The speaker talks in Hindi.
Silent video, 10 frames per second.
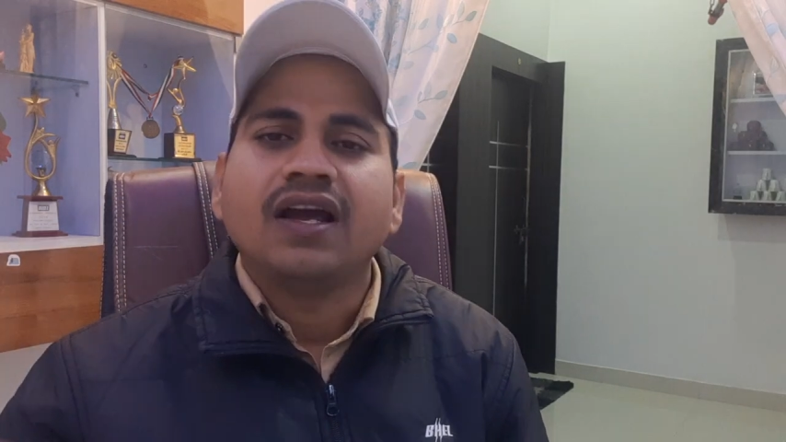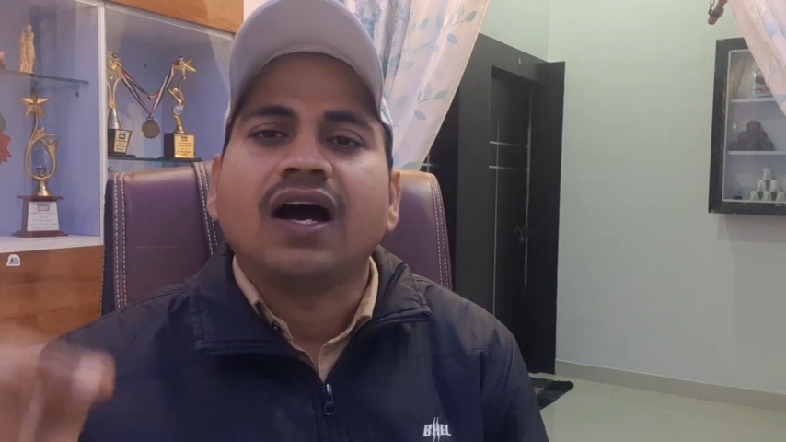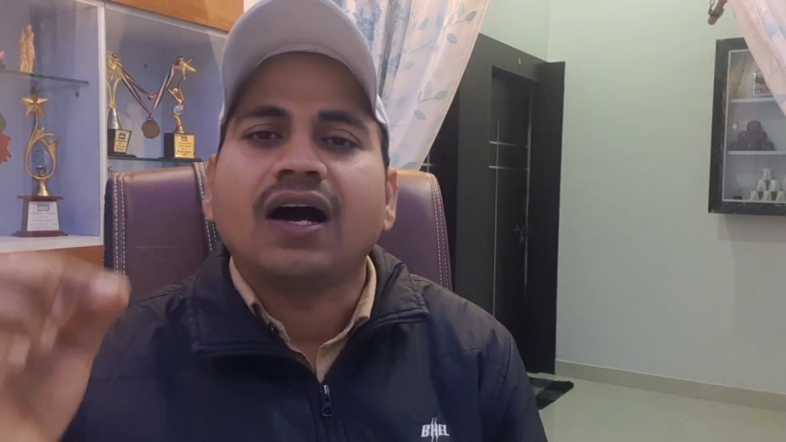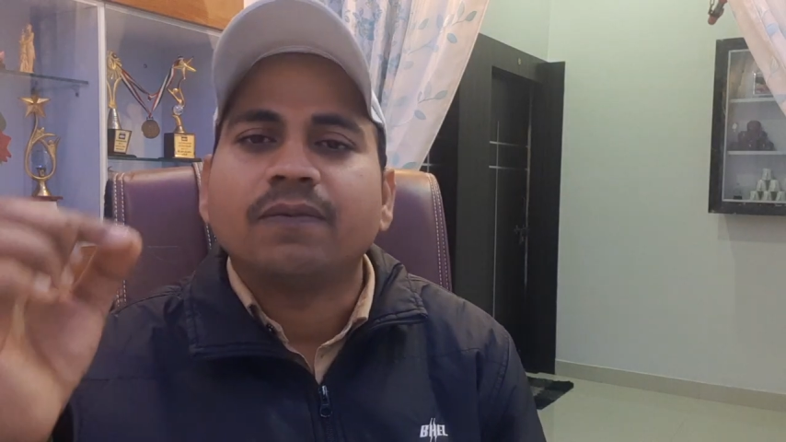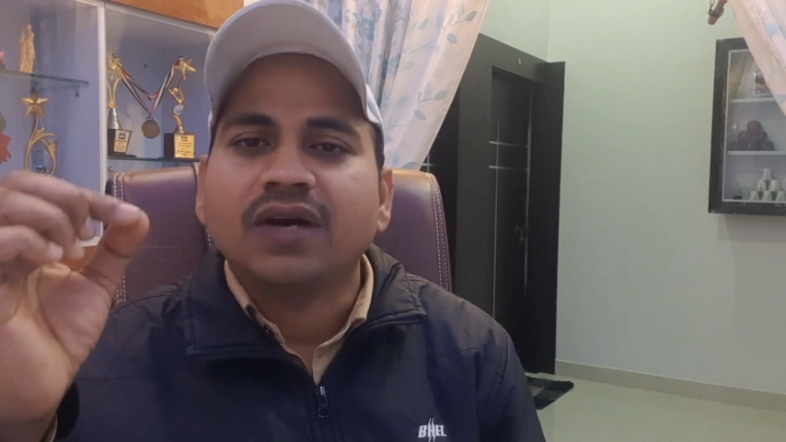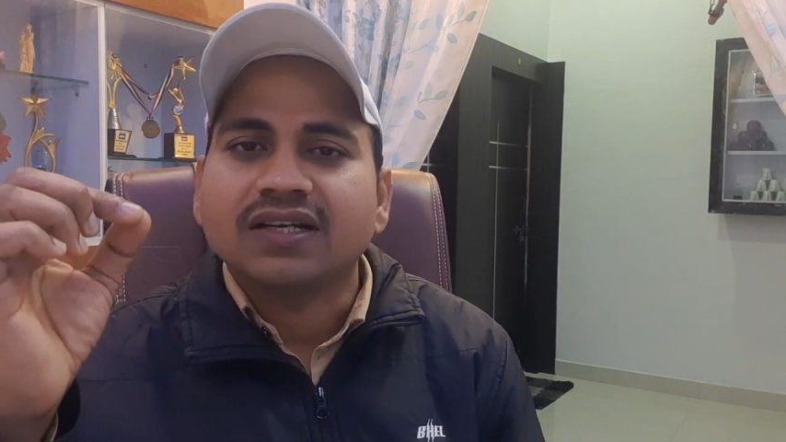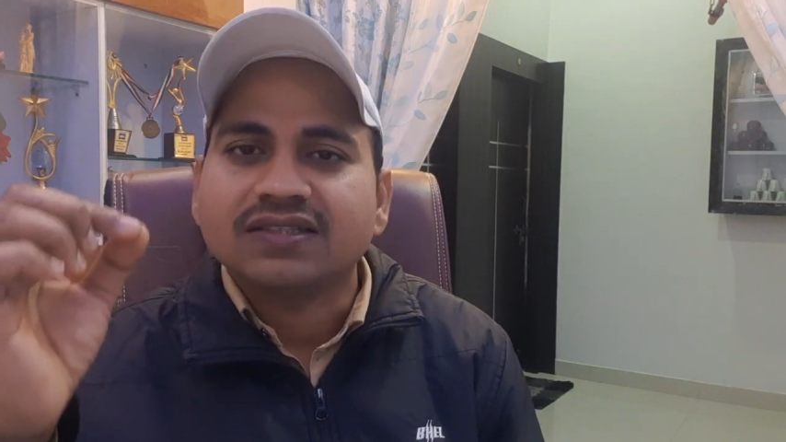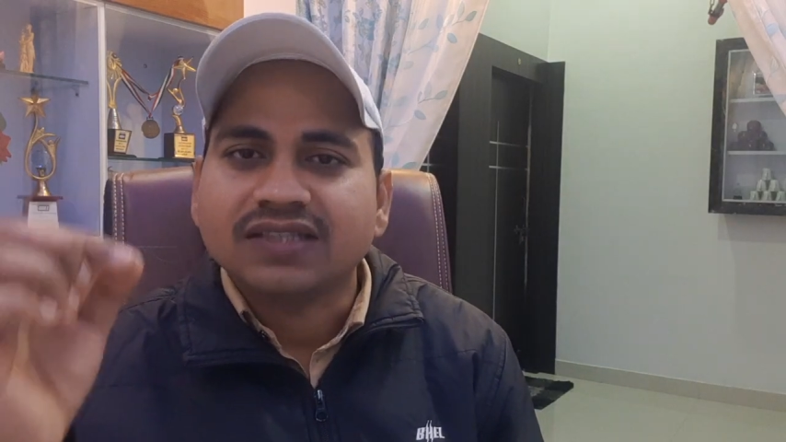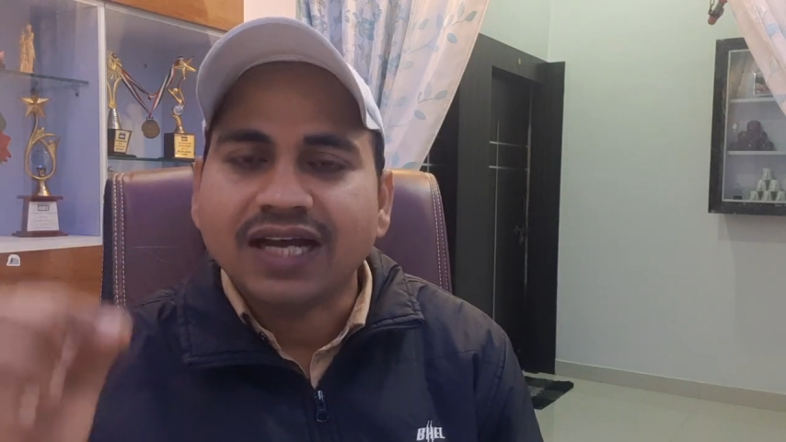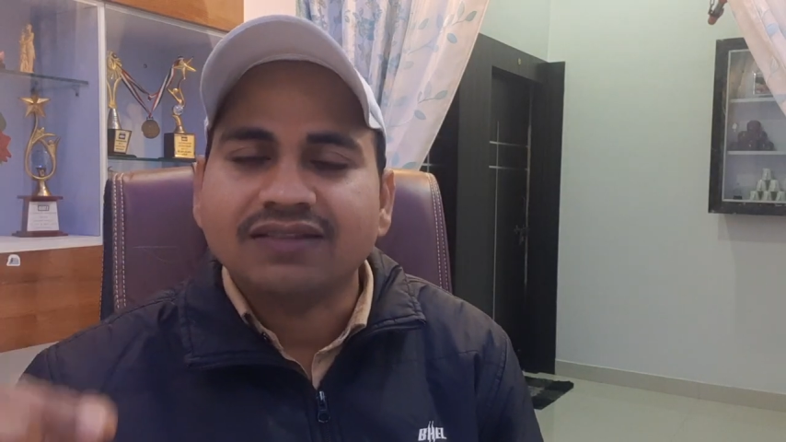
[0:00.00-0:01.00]
आपका
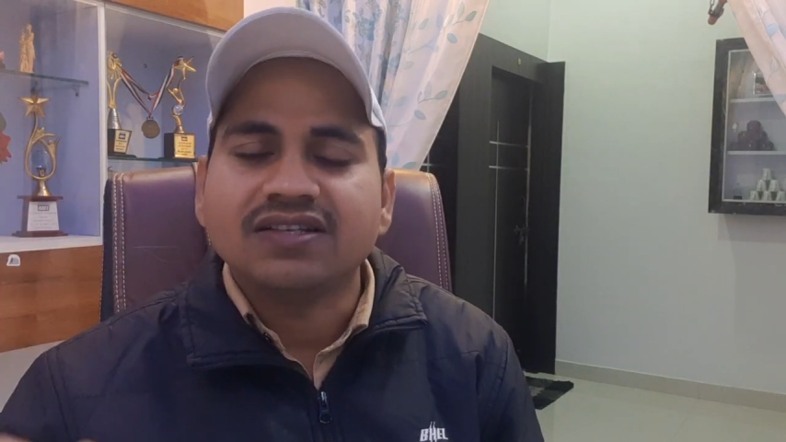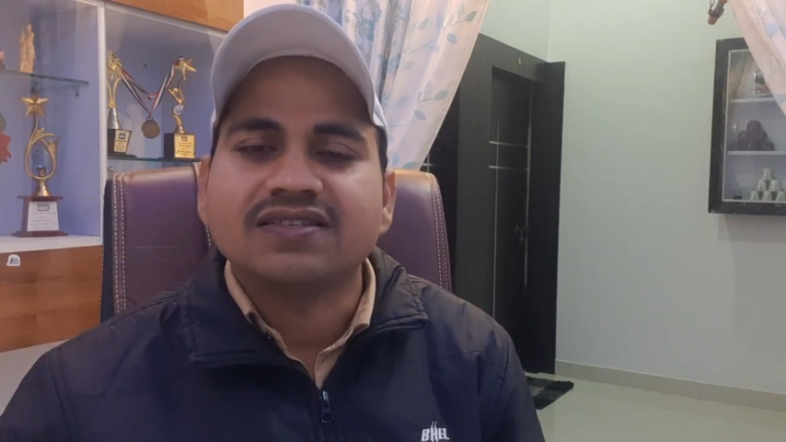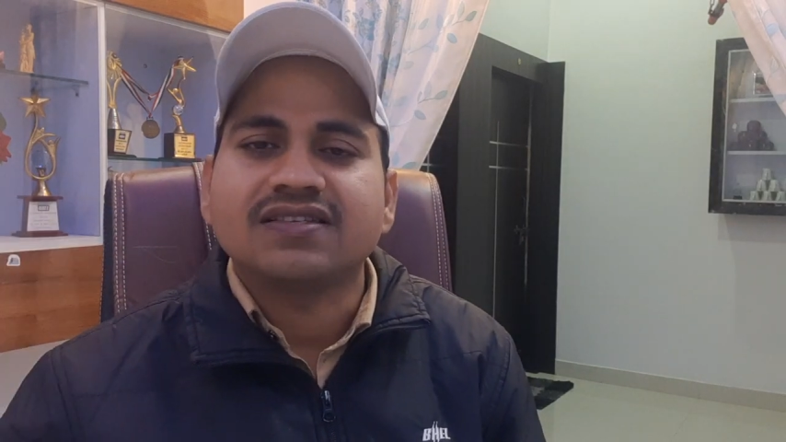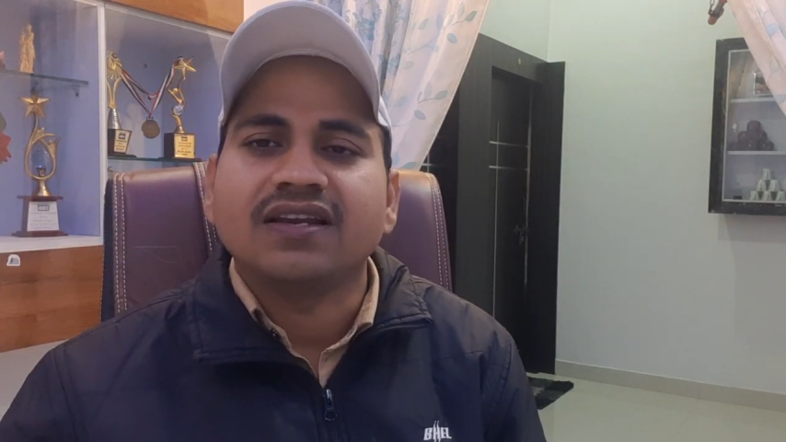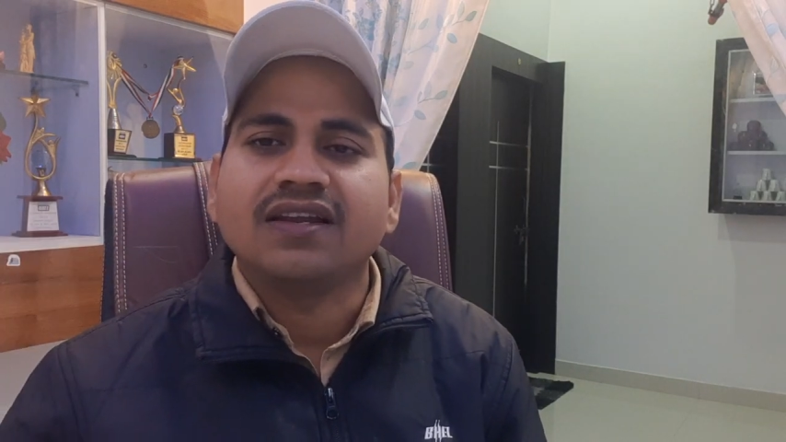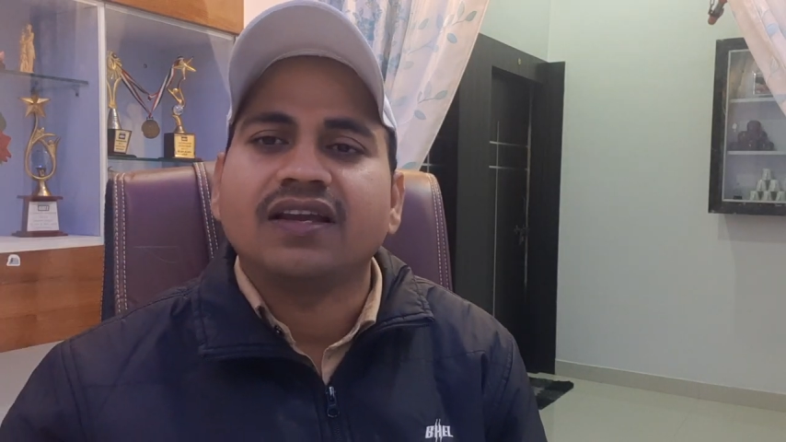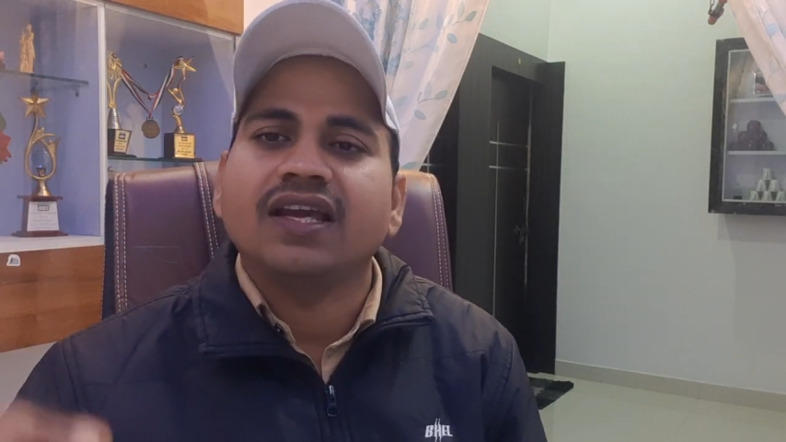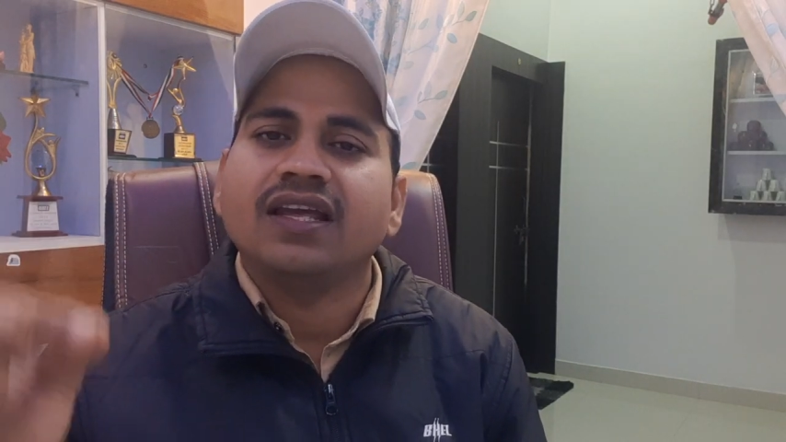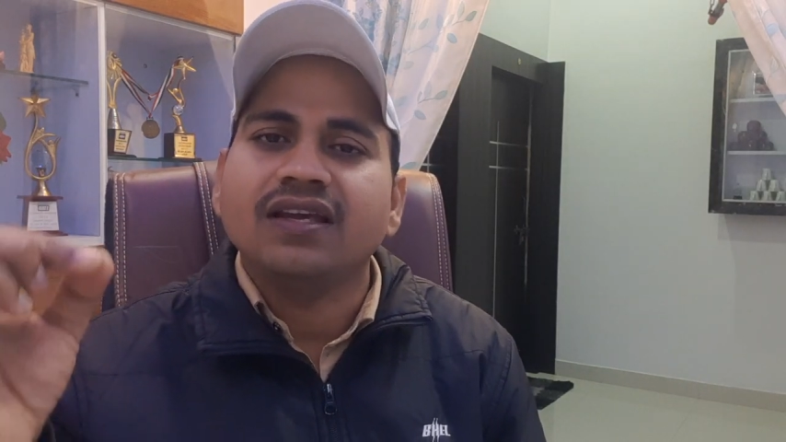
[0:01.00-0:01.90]
सात दिन से लेके